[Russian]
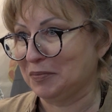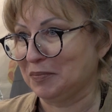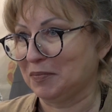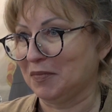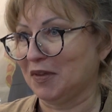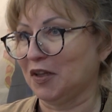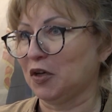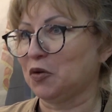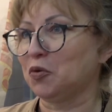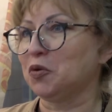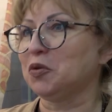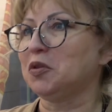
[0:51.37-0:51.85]

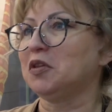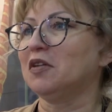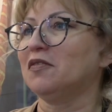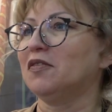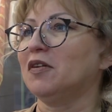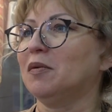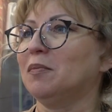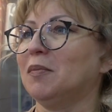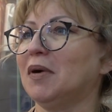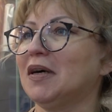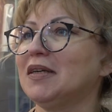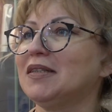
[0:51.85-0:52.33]

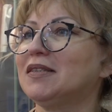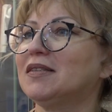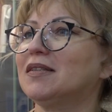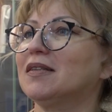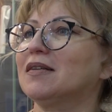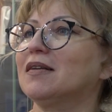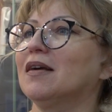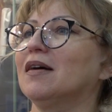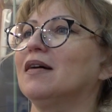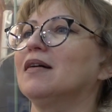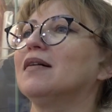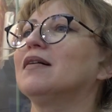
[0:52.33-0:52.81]
народного
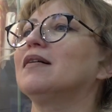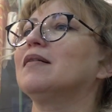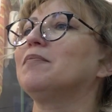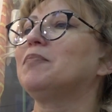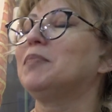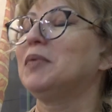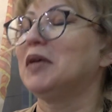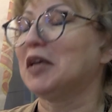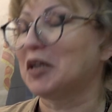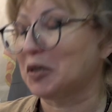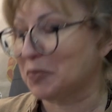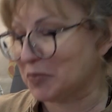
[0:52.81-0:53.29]
мастера
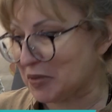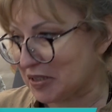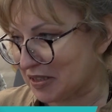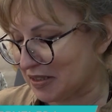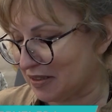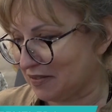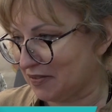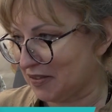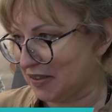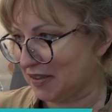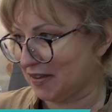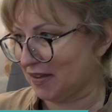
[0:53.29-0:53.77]

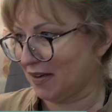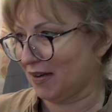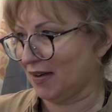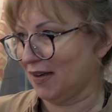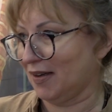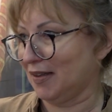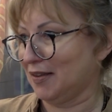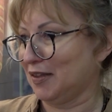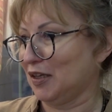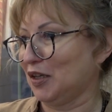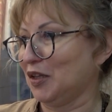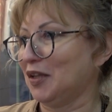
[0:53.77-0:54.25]
Пермского
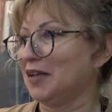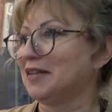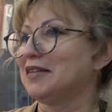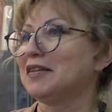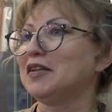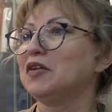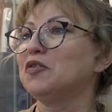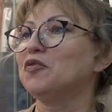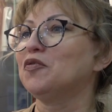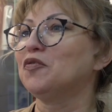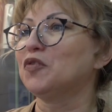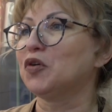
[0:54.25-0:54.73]
края,
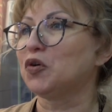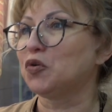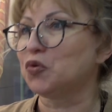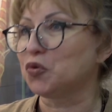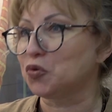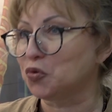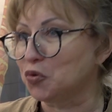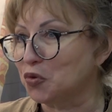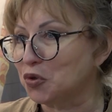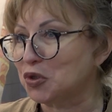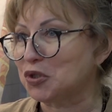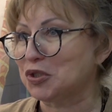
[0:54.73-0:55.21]
талантливого
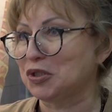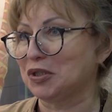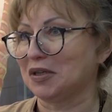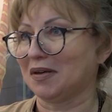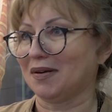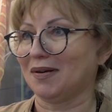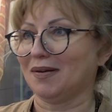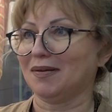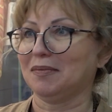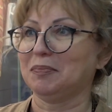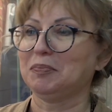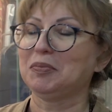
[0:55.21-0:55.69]

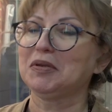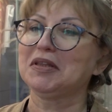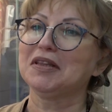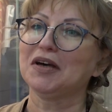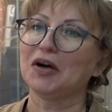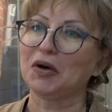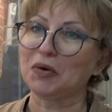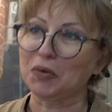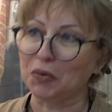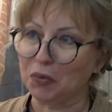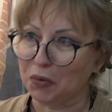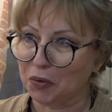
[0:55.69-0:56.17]
художника,
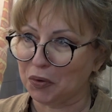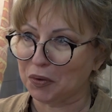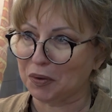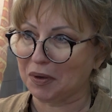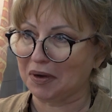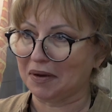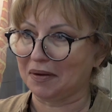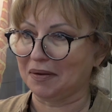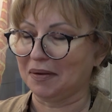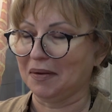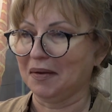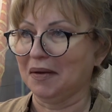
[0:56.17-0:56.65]

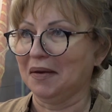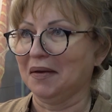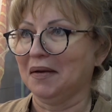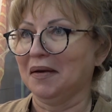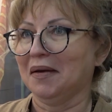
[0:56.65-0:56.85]
педагога,